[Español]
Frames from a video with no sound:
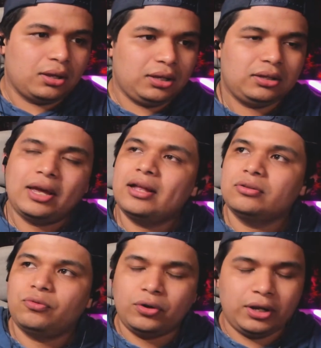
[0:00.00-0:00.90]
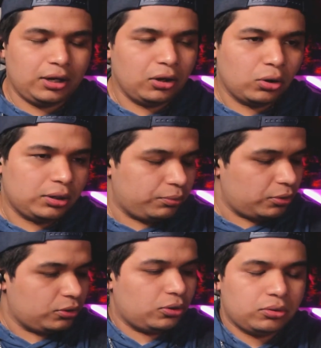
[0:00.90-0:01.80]
Y ya, fue, lo
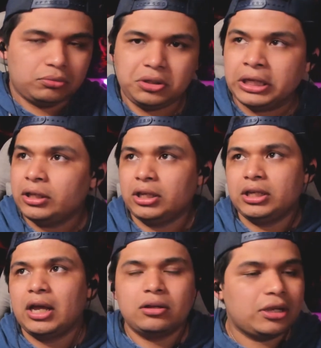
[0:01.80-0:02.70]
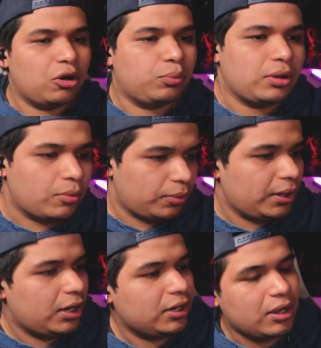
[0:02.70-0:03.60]
limpió y todo. Y, ya, ya lo podía
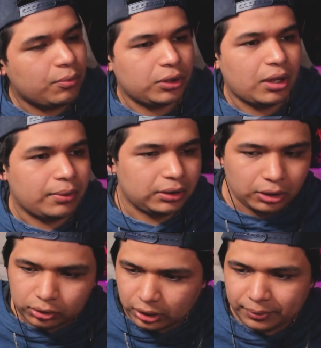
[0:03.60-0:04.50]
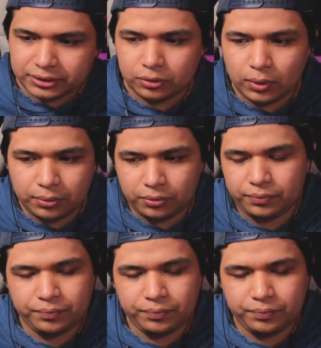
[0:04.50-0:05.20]
mover, ya lo podía vender otra vez de nuevo.